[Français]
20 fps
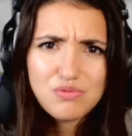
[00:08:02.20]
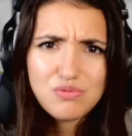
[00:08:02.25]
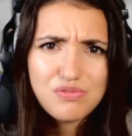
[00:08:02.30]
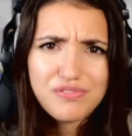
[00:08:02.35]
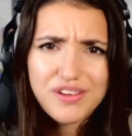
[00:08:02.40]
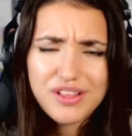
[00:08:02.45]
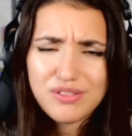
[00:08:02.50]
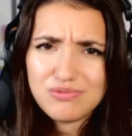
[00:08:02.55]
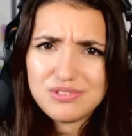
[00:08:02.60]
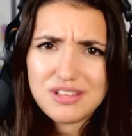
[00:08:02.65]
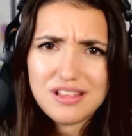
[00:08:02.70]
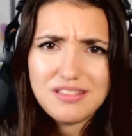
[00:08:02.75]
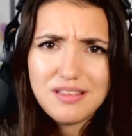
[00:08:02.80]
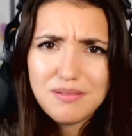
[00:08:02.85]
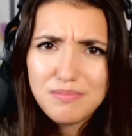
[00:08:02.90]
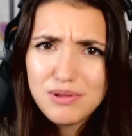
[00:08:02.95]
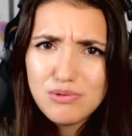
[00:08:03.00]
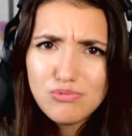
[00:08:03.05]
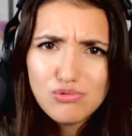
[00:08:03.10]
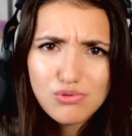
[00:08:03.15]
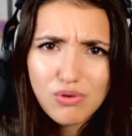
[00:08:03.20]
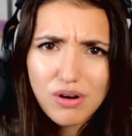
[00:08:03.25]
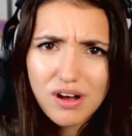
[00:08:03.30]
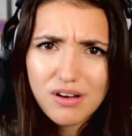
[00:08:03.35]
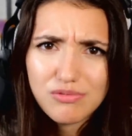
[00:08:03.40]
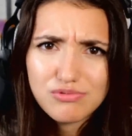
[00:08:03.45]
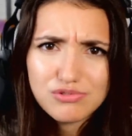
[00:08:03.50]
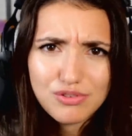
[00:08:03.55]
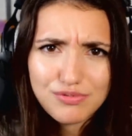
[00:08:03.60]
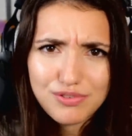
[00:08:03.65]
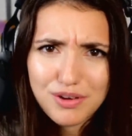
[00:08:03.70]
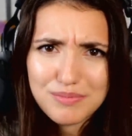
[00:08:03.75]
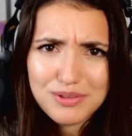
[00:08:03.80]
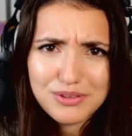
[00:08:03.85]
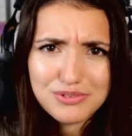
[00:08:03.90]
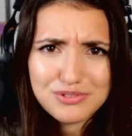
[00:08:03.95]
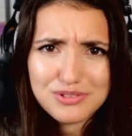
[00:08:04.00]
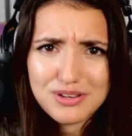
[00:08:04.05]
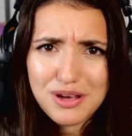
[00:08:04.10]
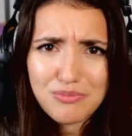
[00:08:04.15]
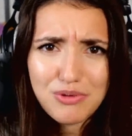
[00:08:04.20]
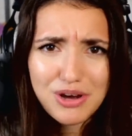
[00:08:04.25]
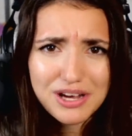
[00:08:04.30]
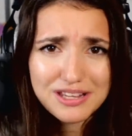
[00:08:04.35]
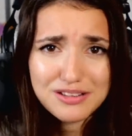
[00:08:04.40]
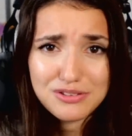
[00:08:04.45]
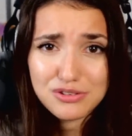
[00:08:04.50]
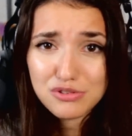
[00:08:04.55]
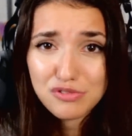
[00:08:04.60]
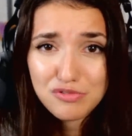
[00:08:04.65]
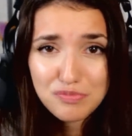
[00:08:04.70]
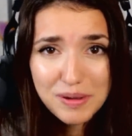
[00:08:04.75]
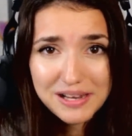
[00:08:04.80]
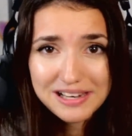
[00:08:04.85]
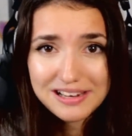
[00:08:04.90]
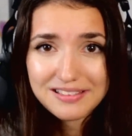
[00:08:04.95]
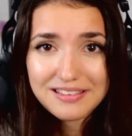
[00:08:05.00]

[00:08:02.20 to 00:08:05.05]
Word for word: que vous faites, vous êtes débile ou quoi, vous enfermer dans une armoire qui ne s'ouvre pas de